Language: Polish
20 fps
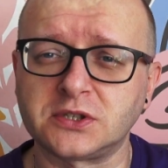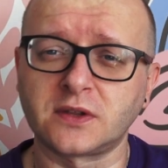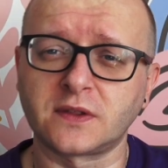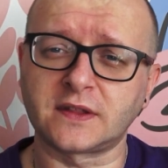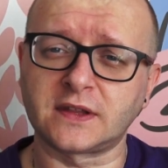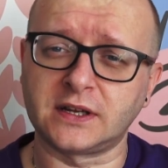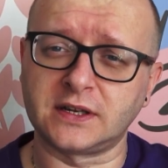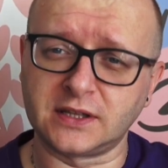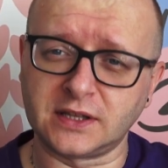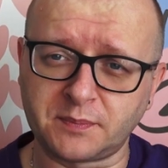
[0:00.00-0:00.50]

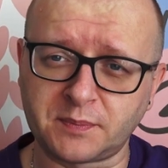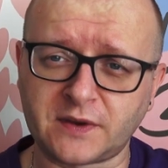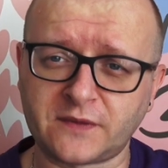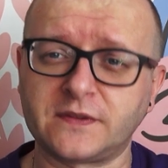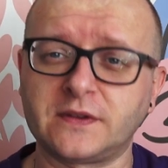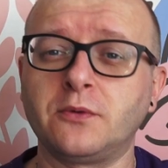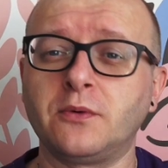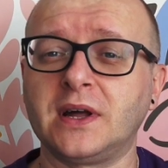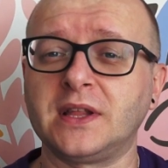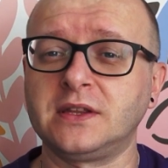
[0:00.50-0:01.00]
dostali
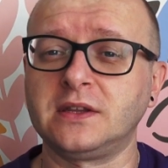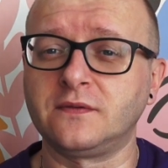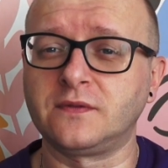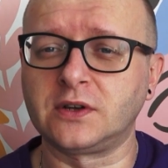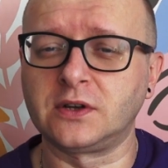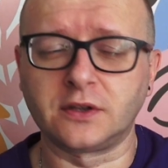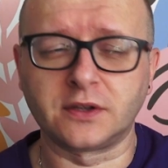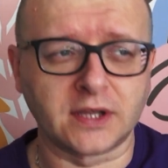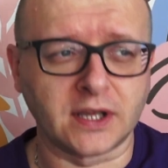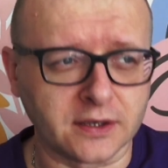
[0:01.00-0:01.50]
naprawdę ładnie
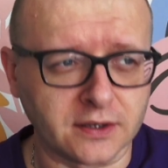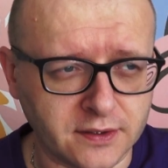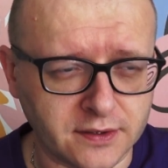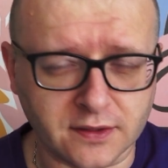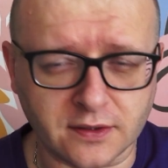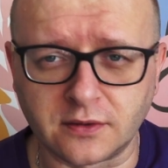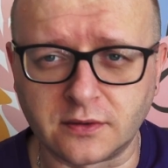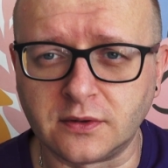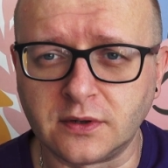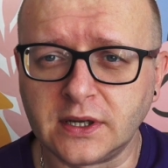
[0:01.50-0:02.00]

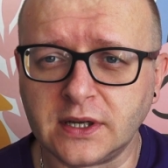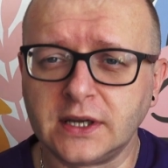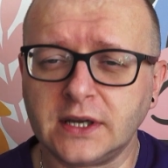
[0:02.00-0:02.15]
wyglądającą,